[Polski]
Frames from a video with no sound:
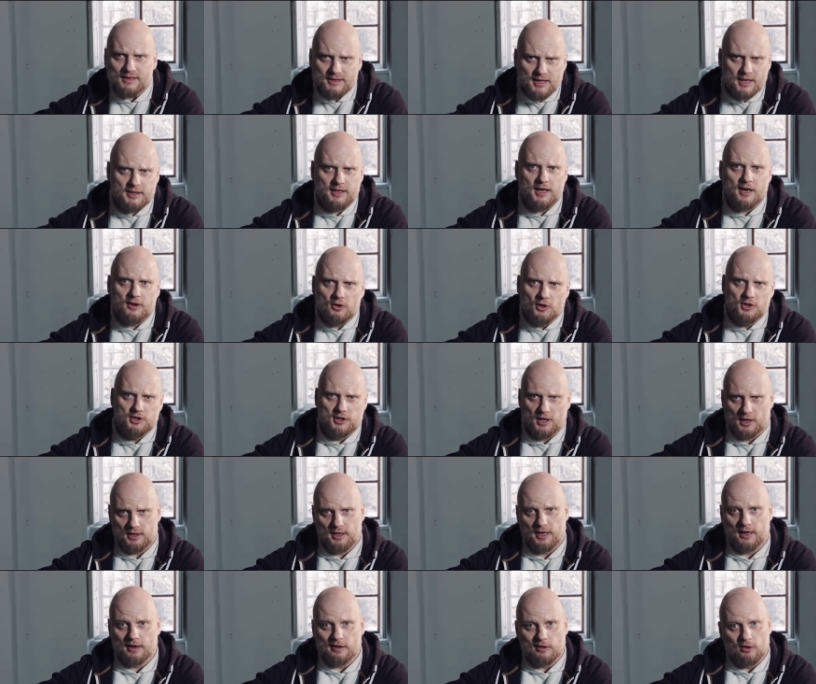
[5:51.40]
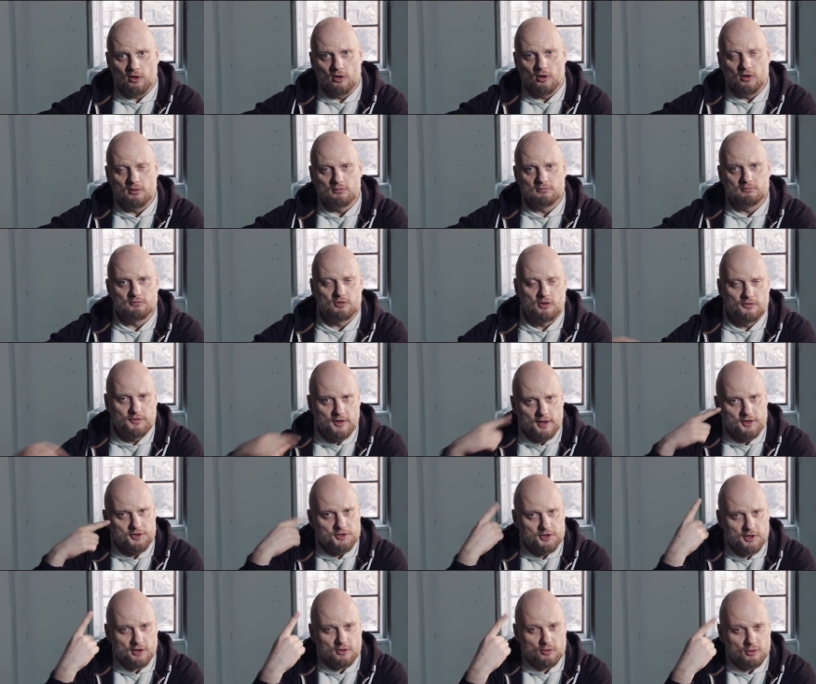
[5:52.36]
takiego i takiego, to w
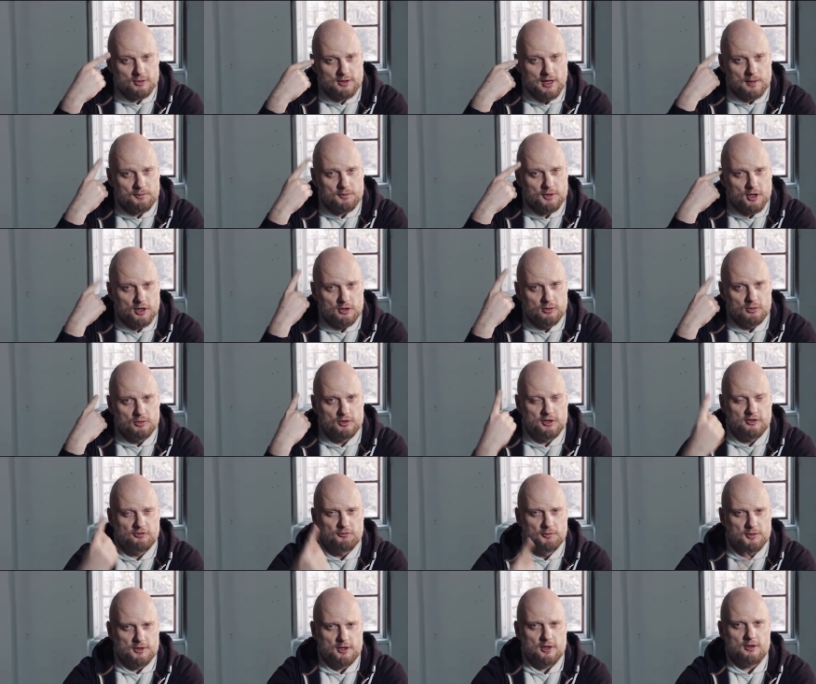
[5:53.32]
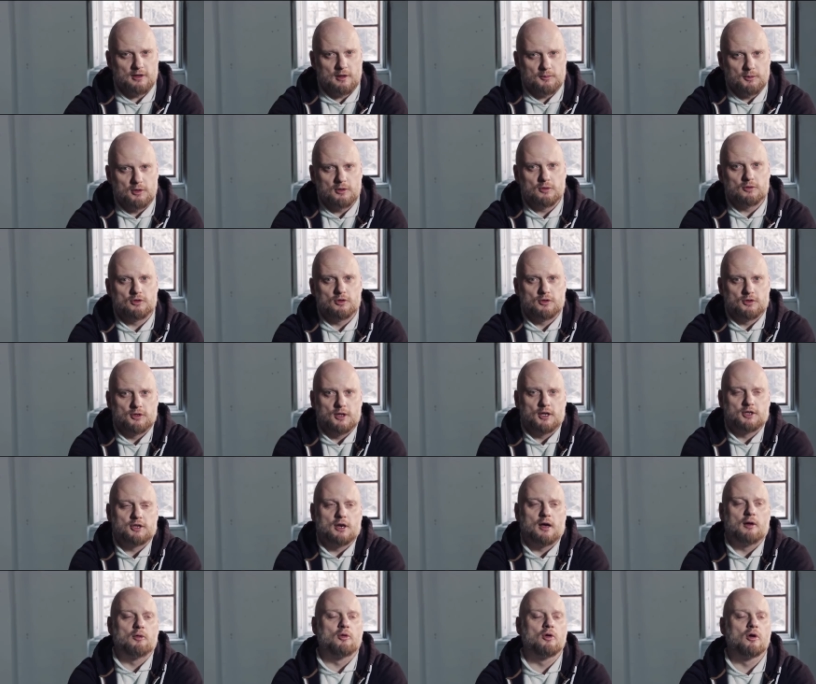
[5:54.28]
języku tamtych ludzi, w myśleniu tamtych ludzi
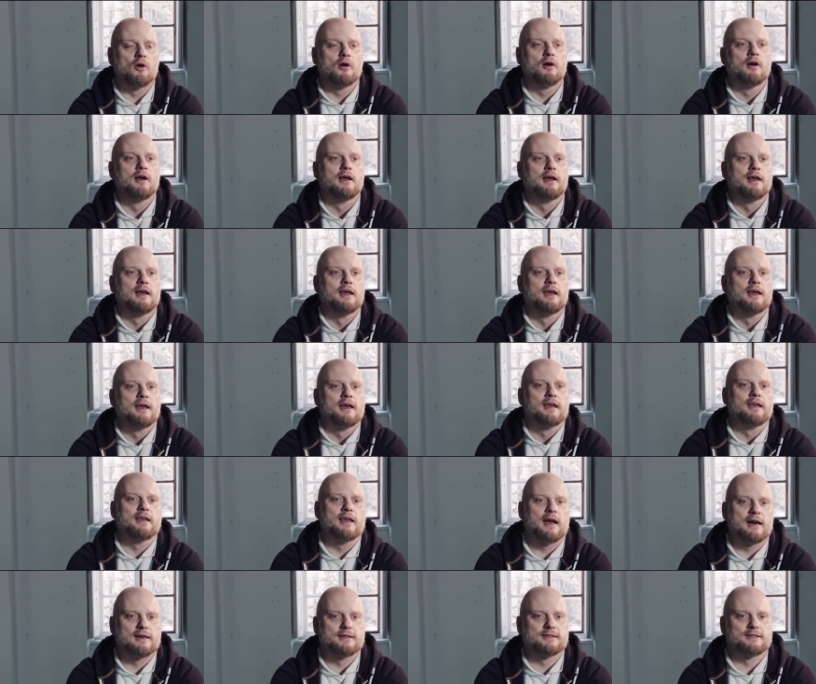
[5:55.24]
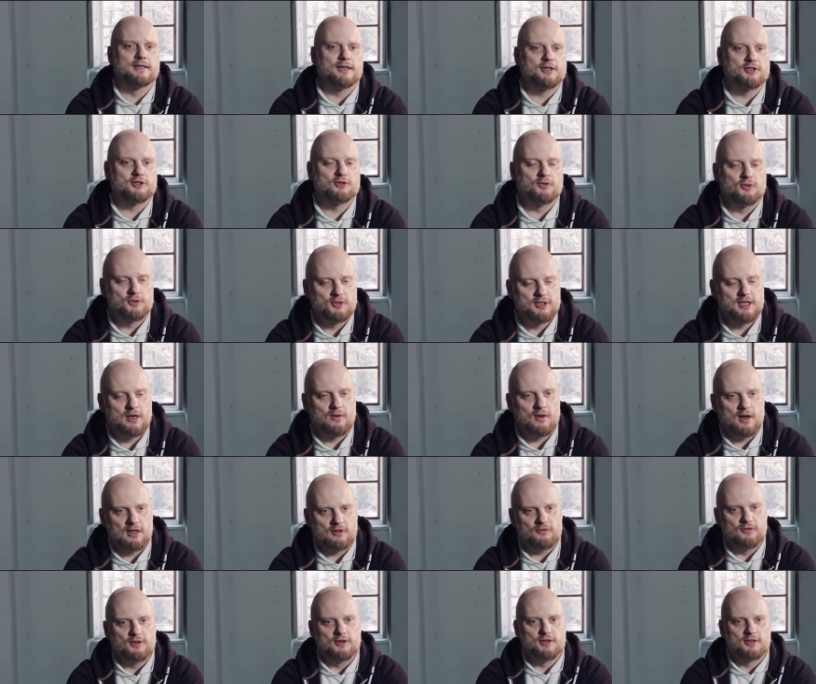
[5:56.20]
oznaczało, jak chcesz coś
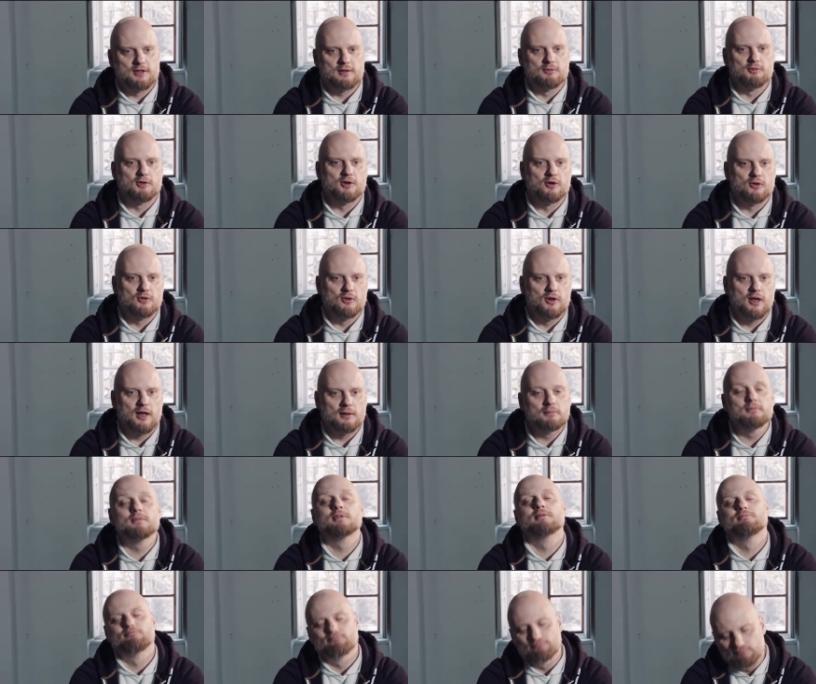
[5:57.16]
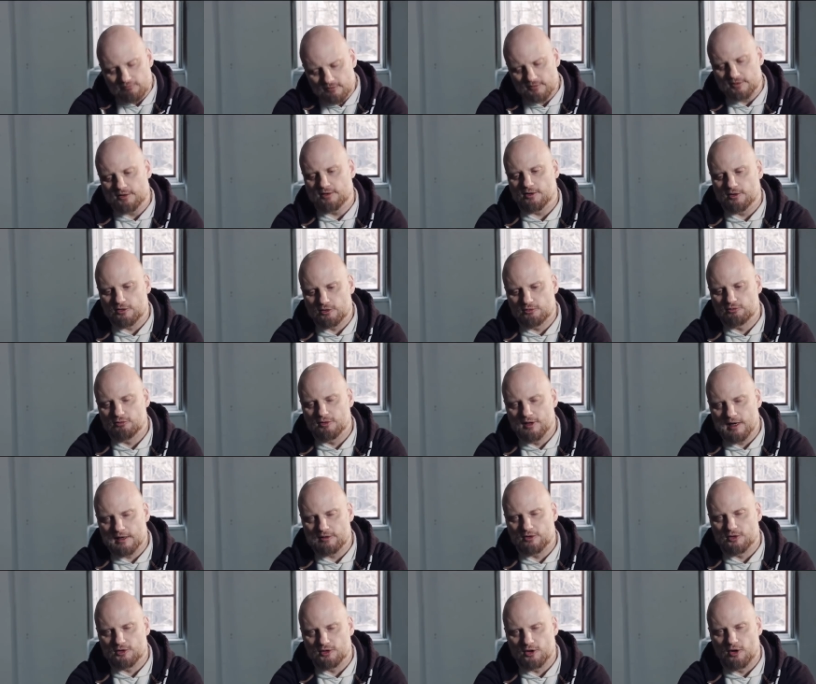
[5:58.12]
załatwić z tym królem,
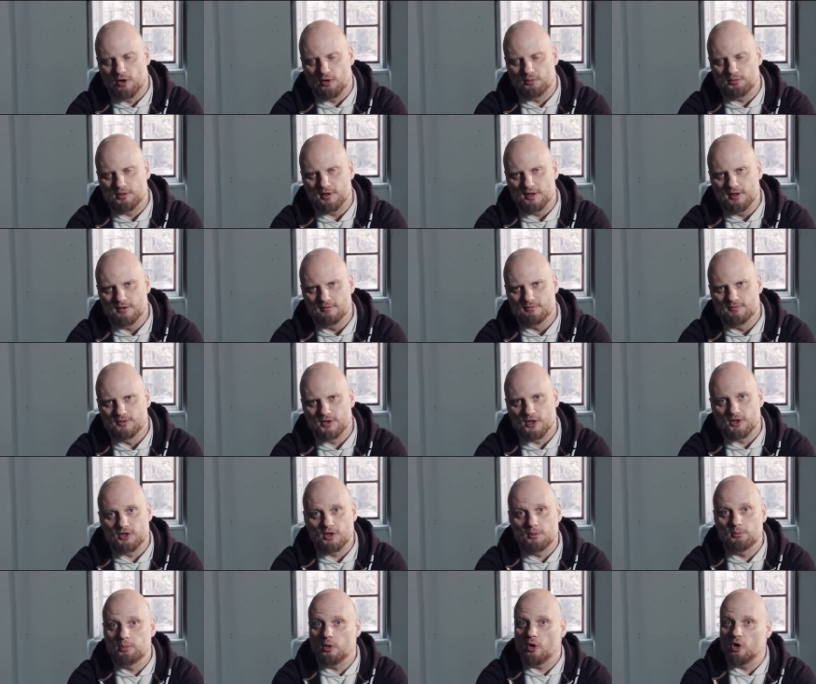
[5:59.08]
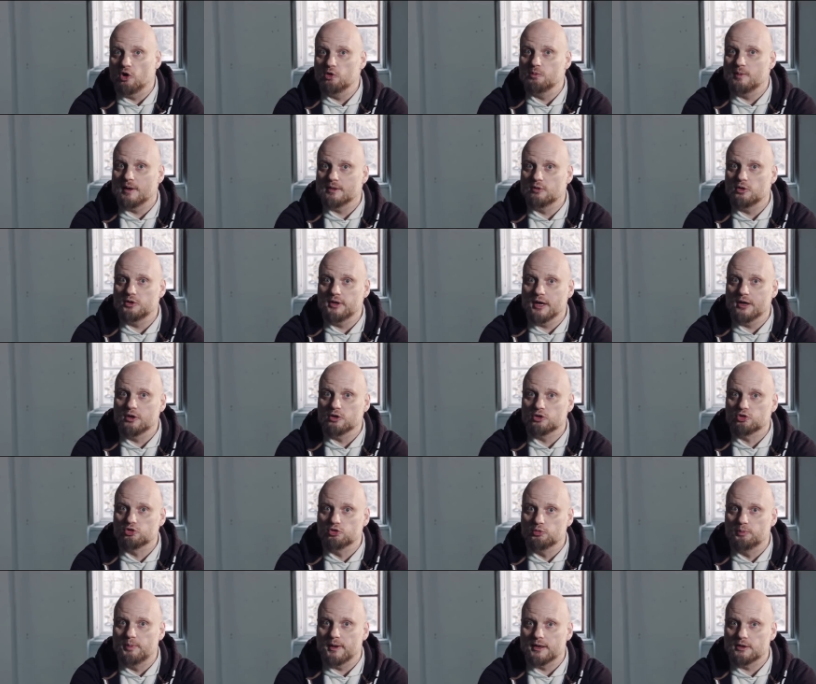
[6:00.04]
sługa to zrobi. W sensie, bo on ma do niego
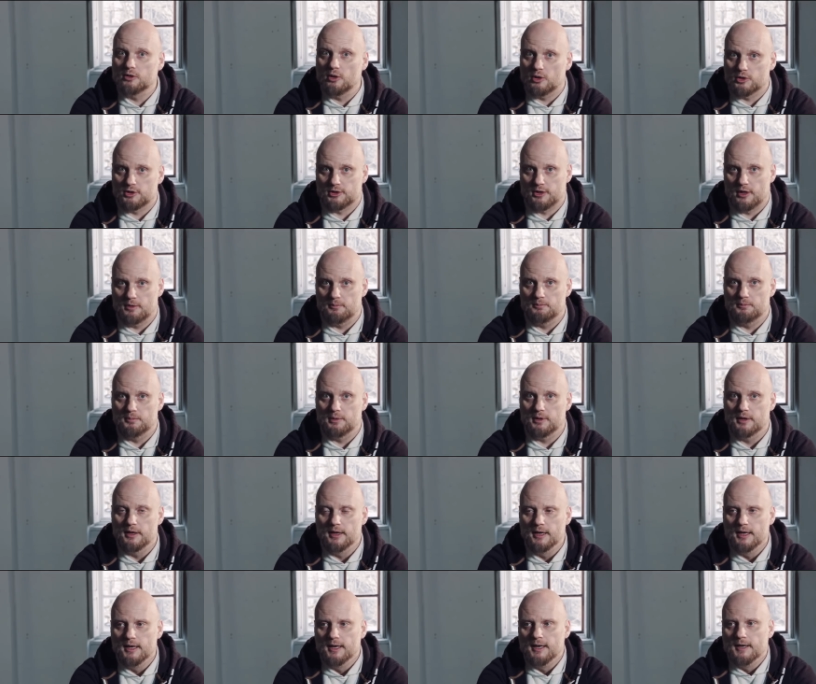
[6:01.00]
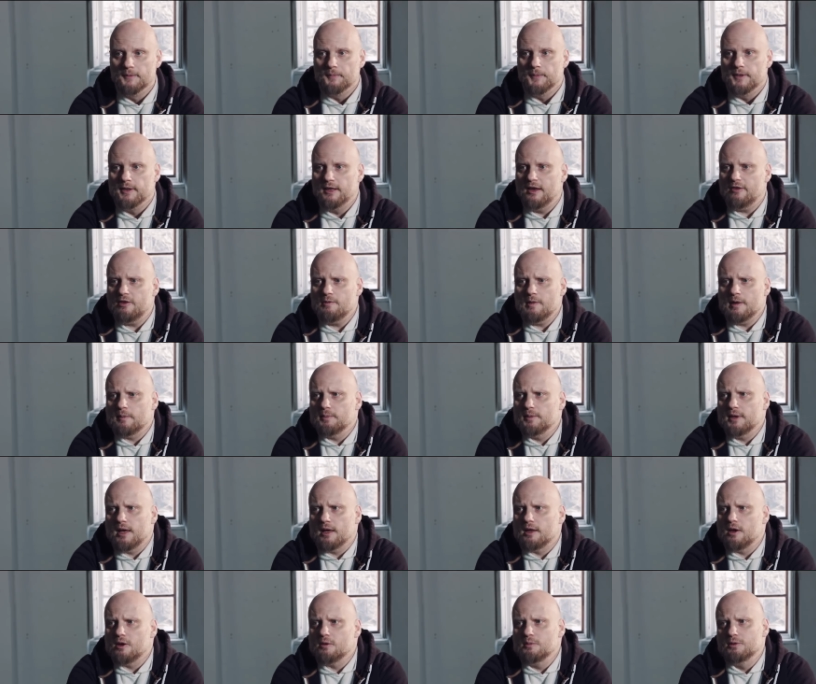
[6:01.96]
super dostęp. Nie wiem, jak,
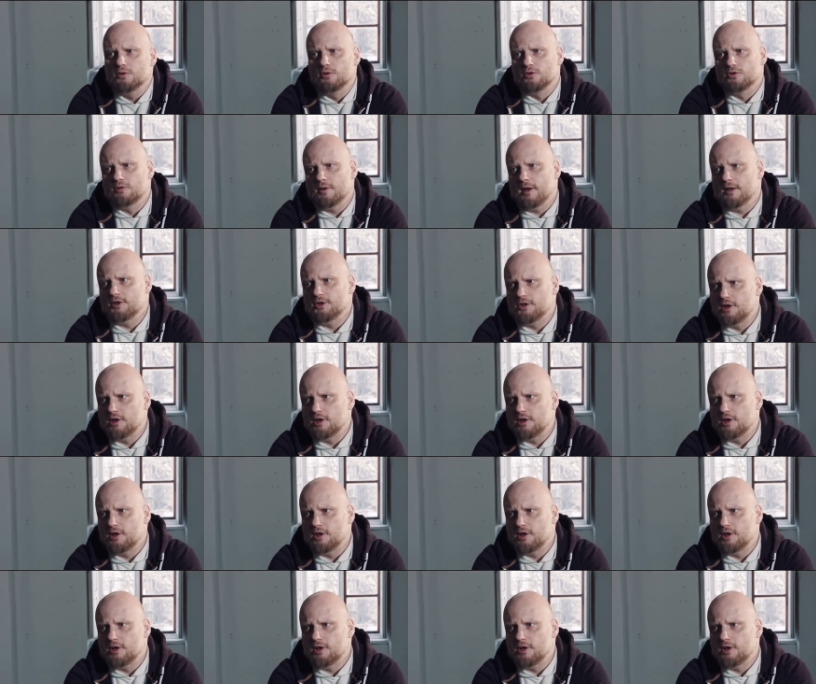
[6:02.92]
jakiego by tu słowa